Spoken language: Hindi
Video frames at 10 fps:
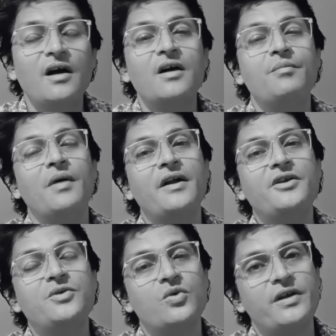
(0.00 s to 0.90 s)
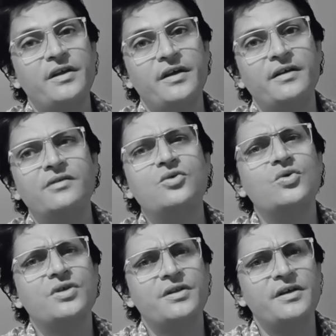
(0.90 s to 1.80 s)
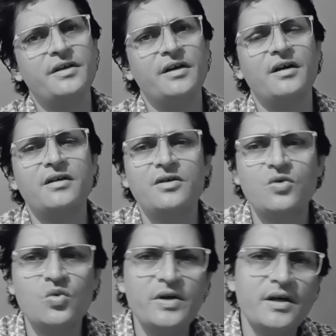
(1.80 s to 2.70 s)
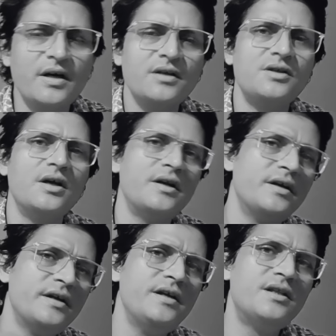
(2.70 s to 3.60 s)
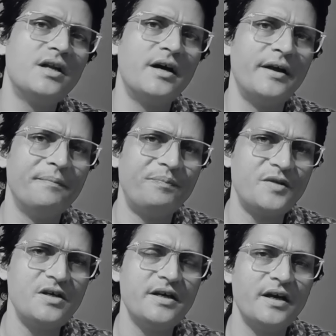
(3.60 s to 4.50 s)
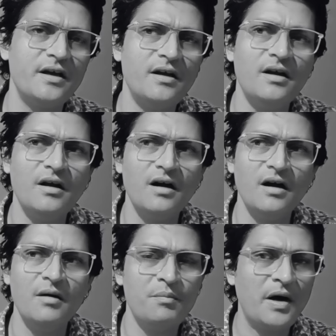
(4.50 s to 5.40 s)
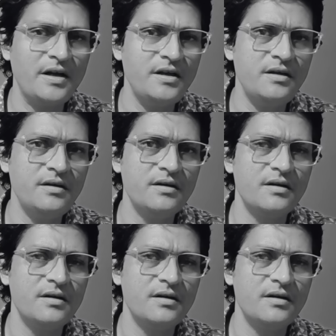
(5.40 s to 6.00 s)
अगर बारिश हो रही है सोच कर देखिएगा कि कुएं का स्तर इतना है ठीक है आ, पानी